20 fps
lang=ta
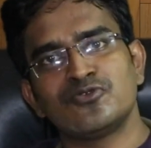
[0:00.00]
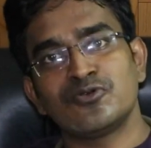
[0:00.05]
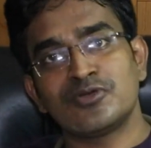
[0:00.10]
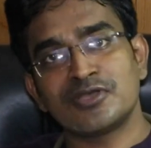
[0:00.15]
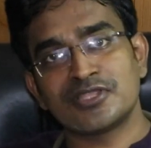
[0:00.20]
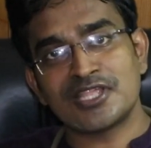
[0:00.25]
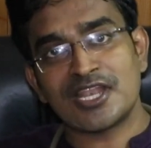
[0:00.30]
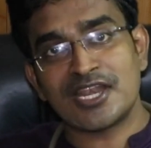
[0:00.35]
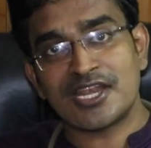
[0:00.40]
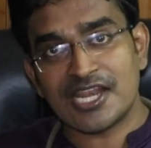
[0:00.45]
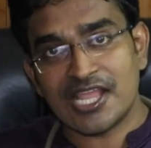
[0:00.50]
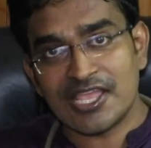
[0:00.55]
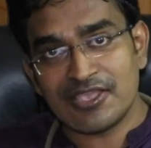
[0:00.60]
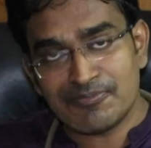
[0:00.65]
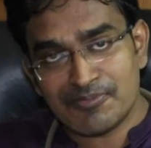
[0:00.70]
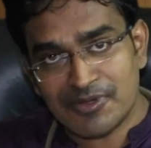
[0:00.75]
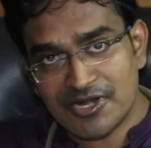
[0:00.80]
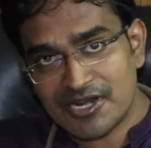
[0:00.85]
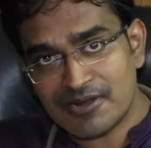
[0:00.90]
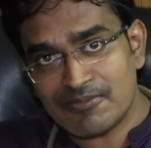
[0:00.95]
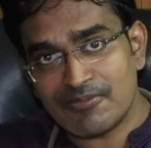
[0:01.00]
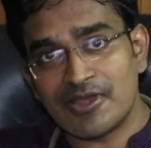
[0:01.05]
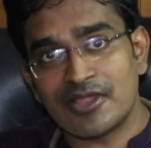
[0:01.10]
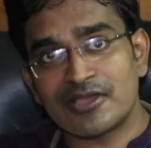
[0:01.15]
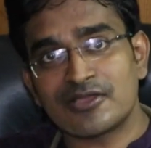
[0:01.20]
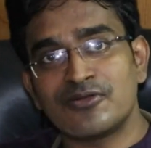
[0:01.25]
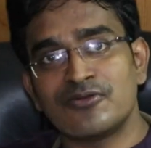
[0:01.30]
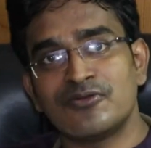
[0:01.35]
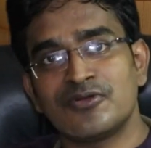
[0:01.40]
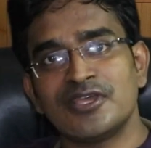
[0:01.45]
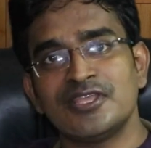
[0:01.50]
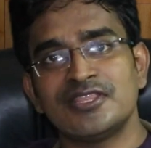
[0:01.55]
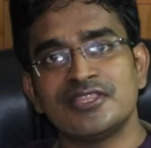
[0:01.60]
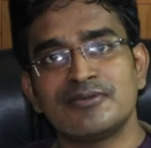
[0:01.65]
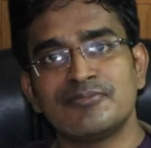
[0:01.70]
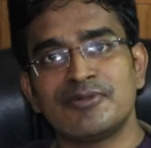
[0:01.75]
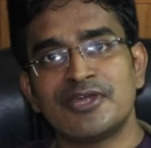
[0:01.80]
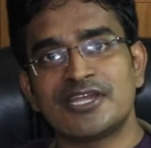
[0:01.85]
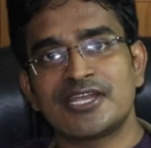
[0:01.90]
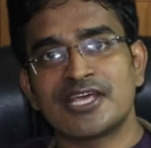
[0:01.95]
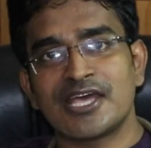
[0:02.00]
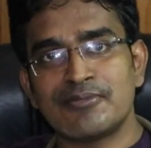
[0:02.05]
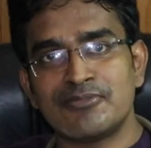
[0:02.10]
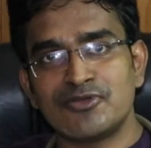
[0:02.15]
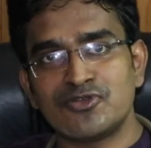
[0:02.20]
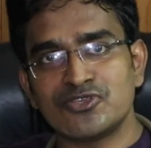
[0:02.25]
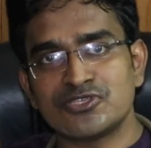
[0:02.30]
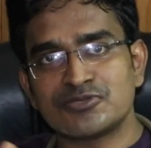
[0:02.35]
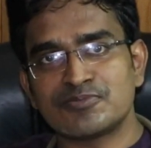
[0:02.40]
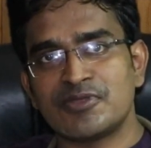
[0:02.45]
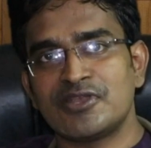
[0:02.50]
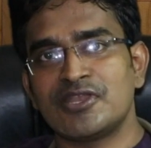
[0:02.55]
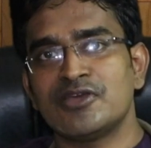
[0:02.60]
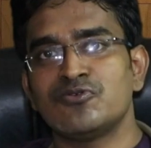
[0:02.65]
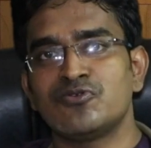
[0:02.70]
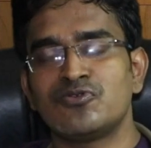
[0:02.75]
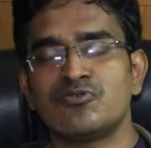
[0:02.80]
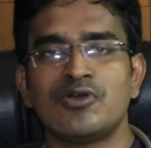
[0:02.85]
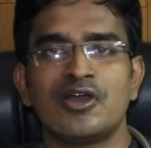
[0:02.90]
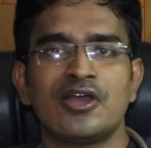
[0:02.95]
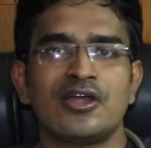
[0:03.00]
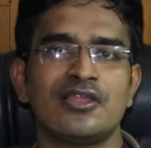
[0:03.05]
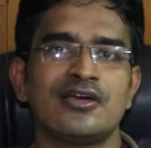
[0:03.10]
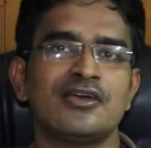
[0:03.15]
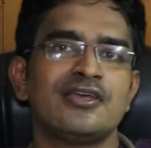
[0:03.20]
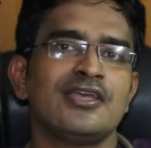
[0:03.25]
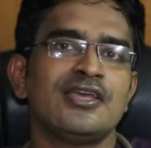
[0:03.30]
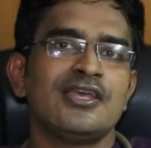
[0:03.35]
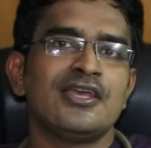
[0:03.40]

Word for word: தூக்கத்தில் ட்ரை பண்ணுற பழக்கம் கூட இந்த மாதிரி டேப்லெட் யூஸ் பண்ணால் உருவாகும்